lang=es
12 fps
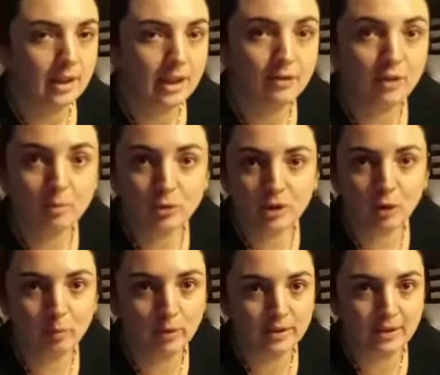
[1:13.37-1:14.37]
Y vamos a
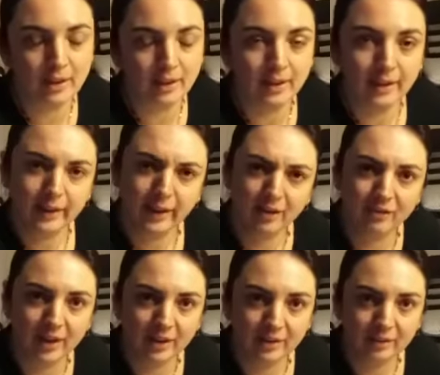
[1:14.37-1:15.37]
conversar. ¿Qué
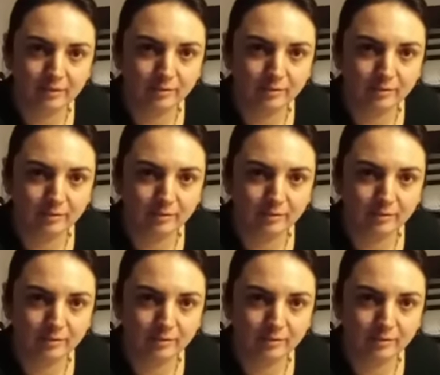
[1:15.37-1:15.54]
ven?